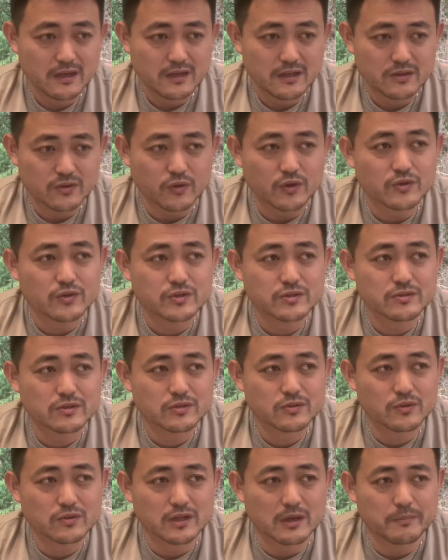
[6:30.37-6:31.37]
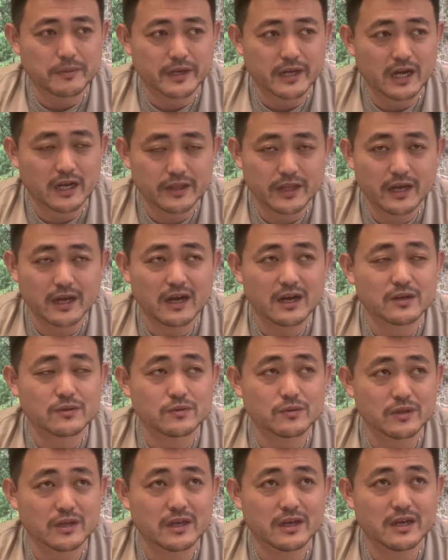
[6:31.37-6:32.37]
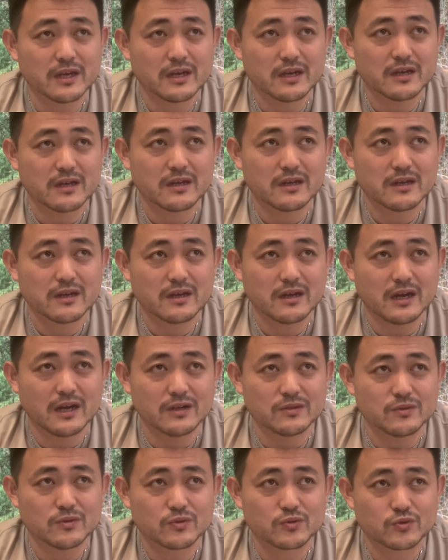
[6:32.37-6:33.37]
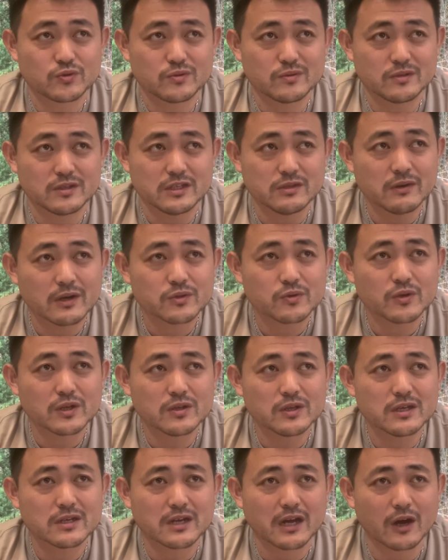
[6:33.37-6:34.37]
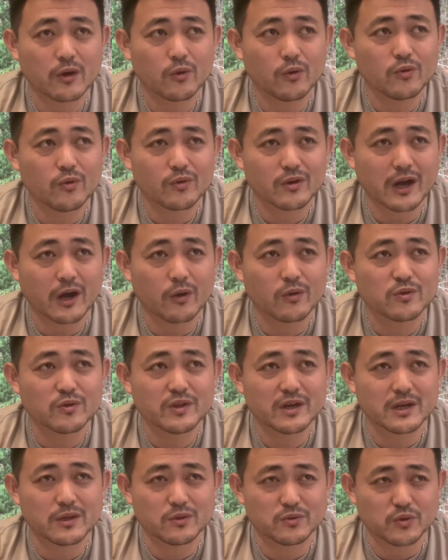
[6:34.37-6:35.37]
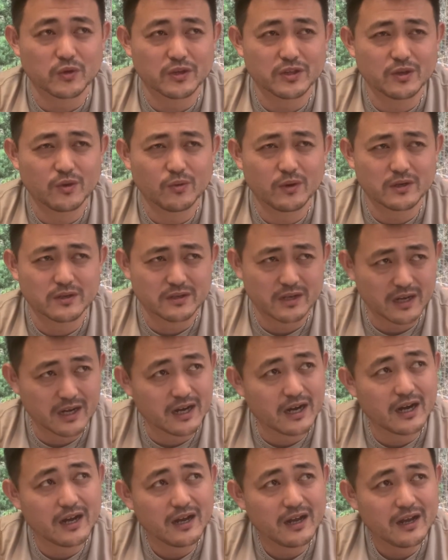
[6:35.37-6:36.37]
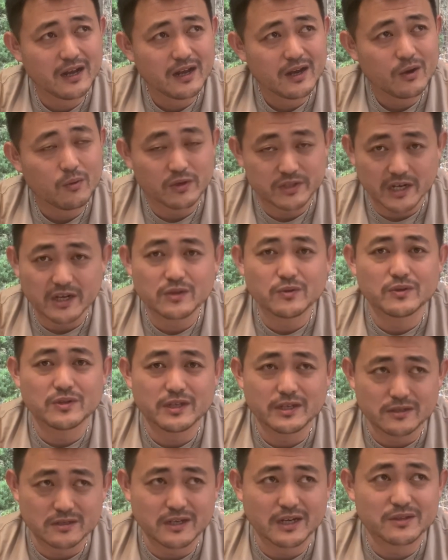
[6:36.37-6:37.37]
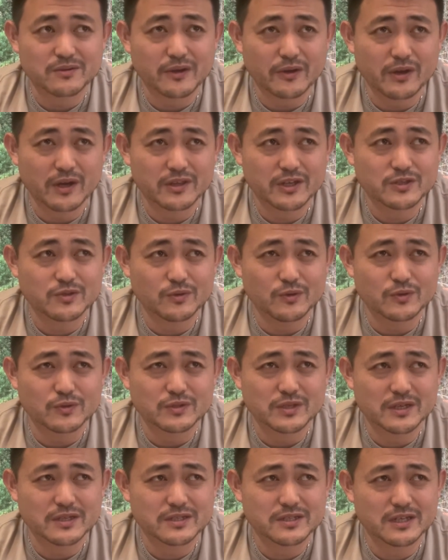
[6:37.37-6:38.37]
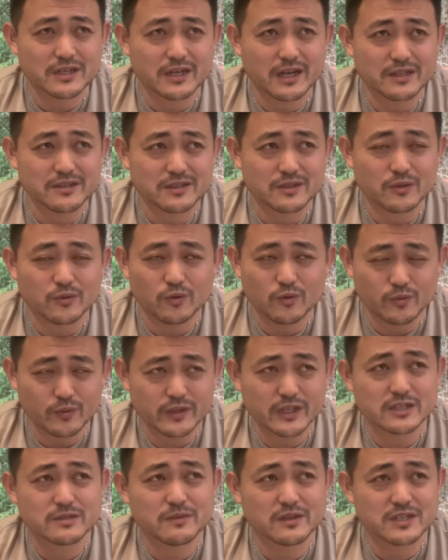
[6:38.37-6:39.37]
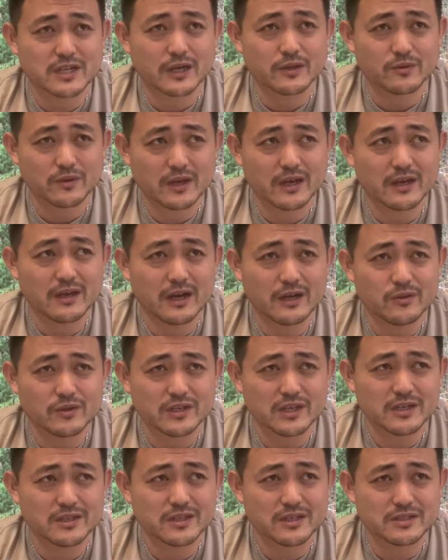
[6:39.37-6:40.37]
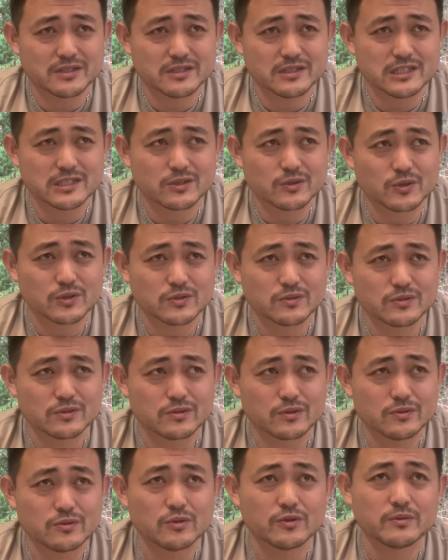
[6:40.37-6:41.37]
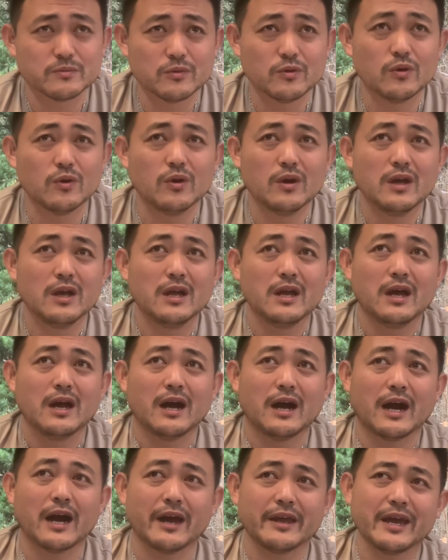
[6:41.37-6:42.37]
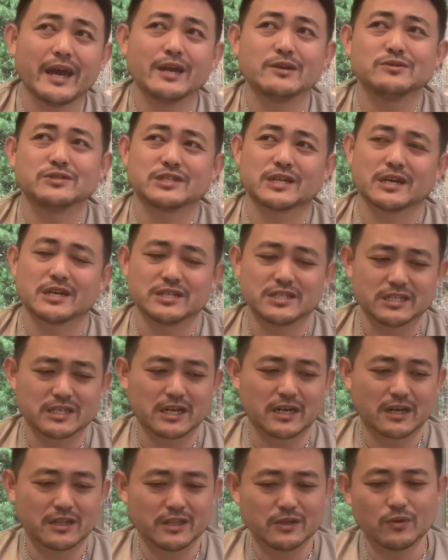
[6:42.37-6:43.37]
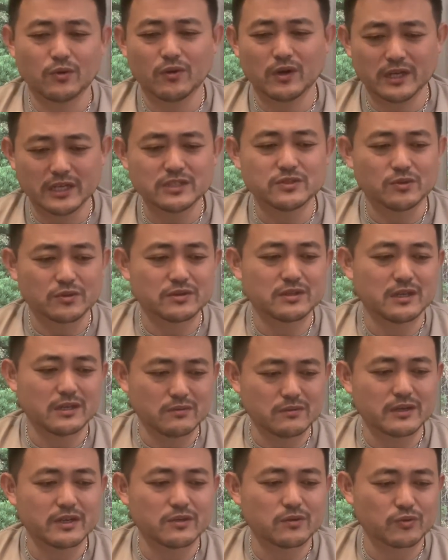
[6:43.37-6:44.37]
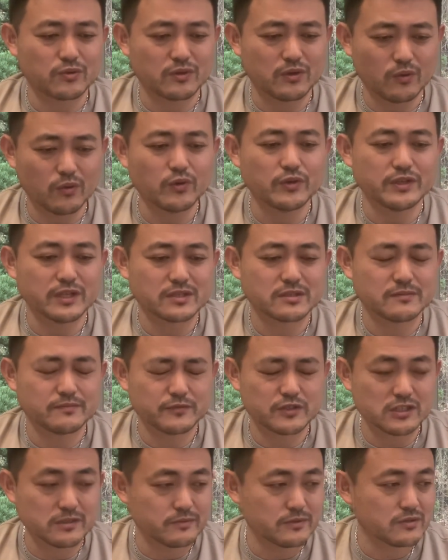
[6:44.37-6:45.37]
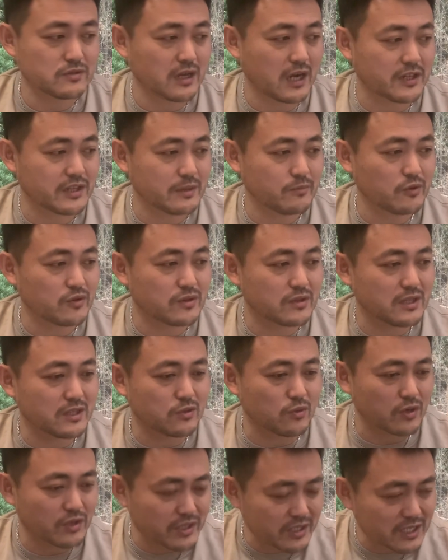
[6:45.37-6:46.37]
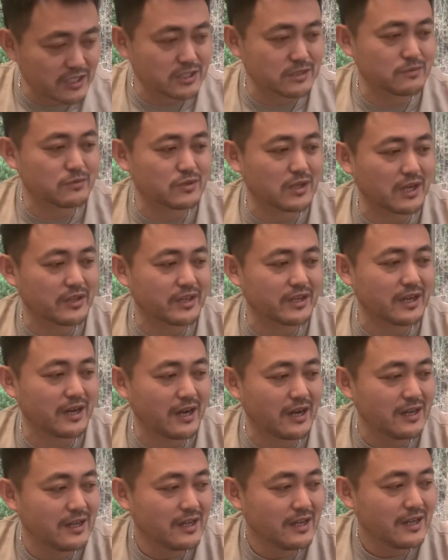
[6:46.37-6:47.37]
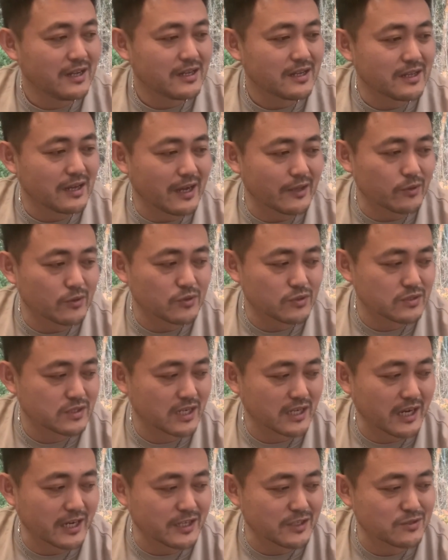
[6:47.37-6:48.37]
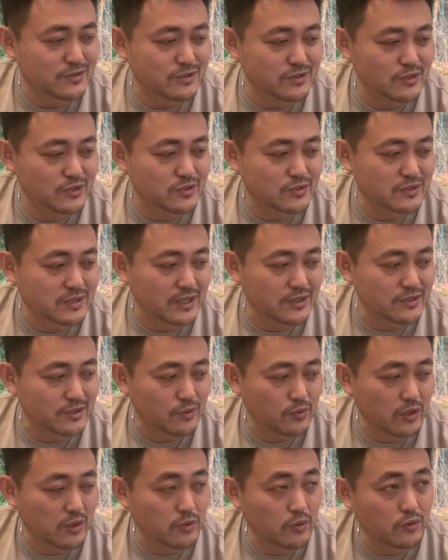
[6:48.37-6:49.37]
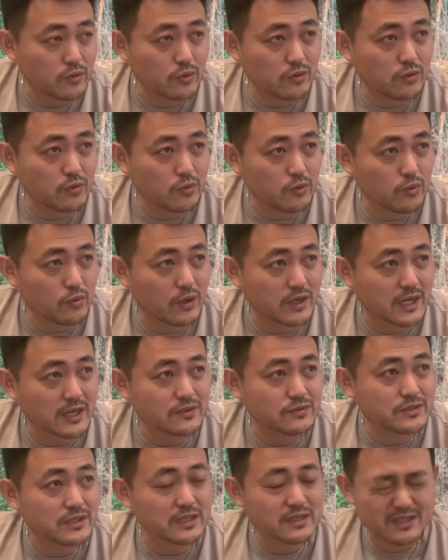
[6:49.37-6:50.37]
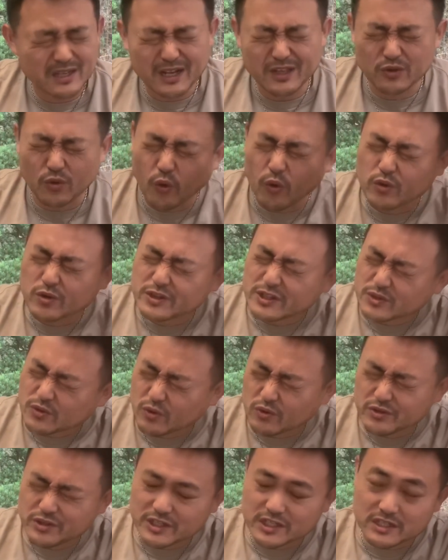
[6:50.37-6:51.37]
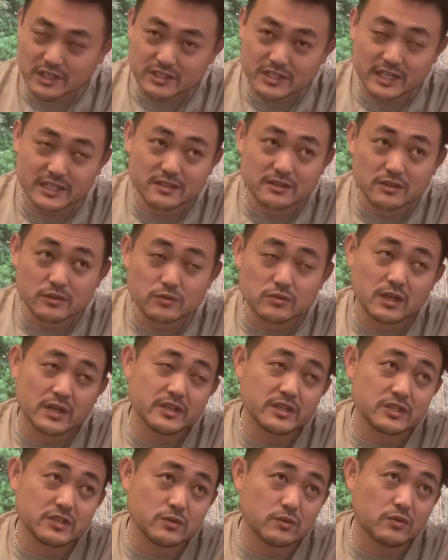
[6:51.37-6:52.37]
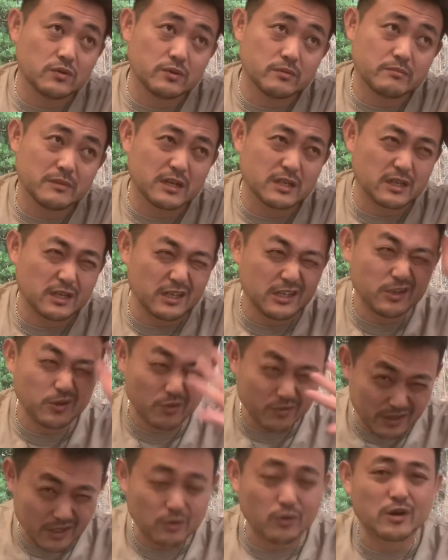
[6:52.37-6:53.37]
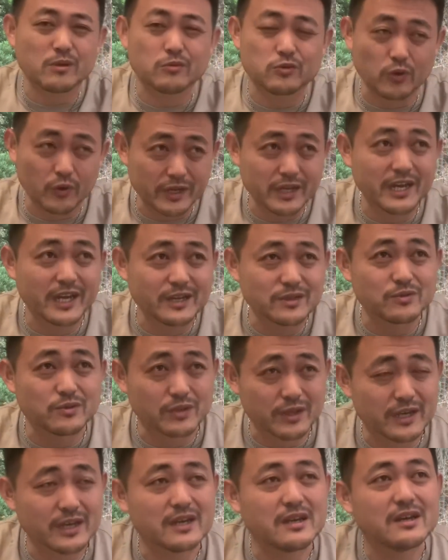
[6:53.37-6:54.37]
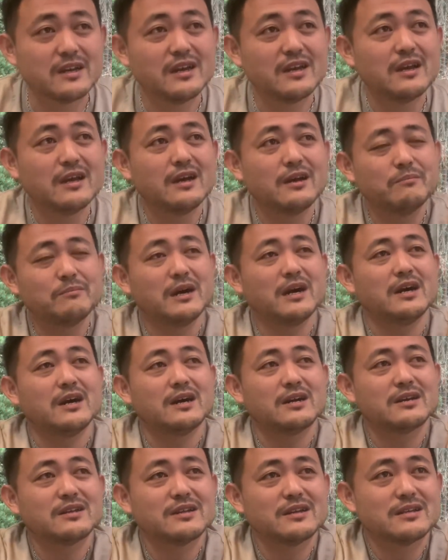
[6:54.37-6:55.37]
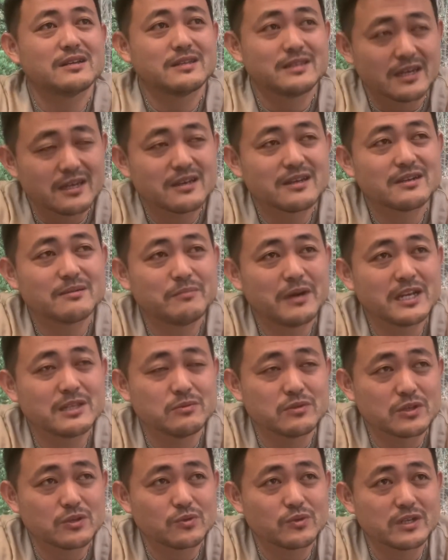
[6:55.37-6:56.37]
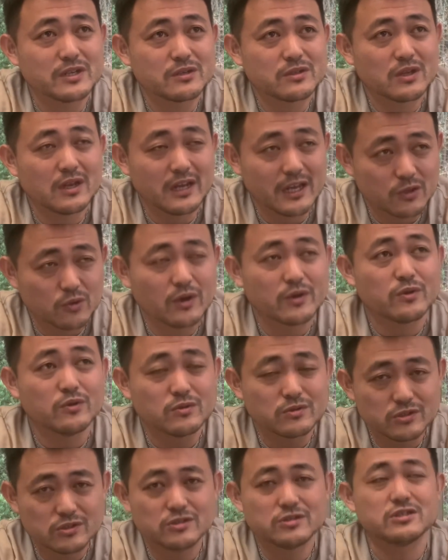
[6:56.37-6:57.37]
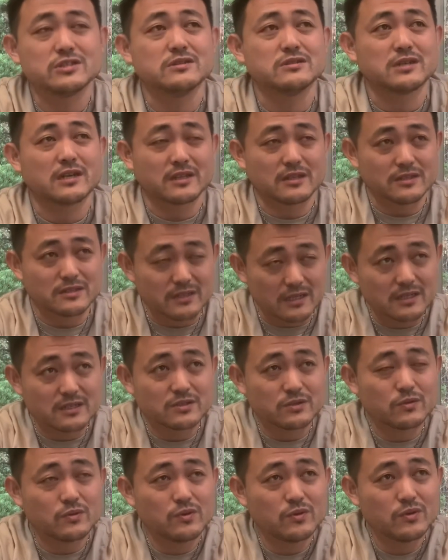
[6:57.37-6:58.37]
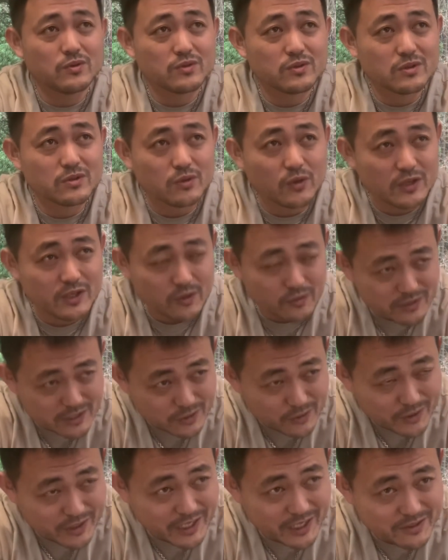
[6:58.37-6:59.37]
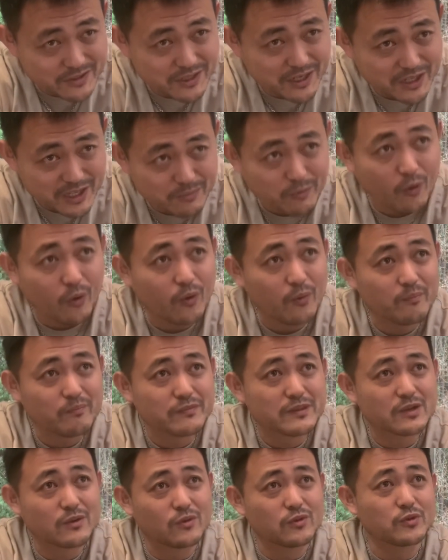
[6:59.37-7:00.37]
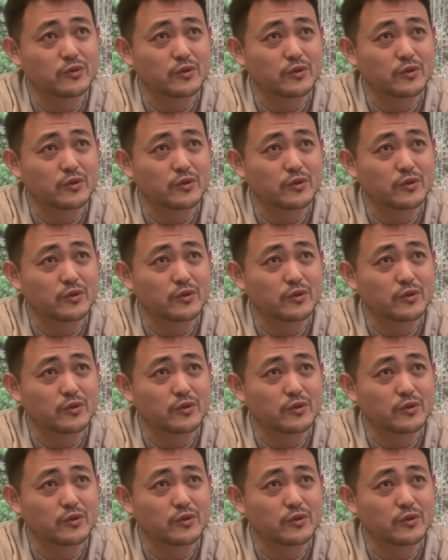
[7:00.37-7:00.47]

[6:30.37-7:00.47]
鳥年の人ってやっぱり羽があるので、あの、鶏、カゴ、カゴの中の鳥で終わるか、渡り鳥で行くかとかいう話をよく先生がやってたのを思い出しましたけどね、あの、家でじっとするというよりも、早いうちから実家から出る方がいいぞって言われることが多いです。自分の羽持ってどれだけ自分の羽があの世界に通用するかっていうことがわかるんだったら遠くに遠くに行きなさいっていう話を、まあいろんなこれも鳥がいるので、まあね、前にも言った通り、えとは60種いるからですね、そのいろんな鳥がいる中でもこの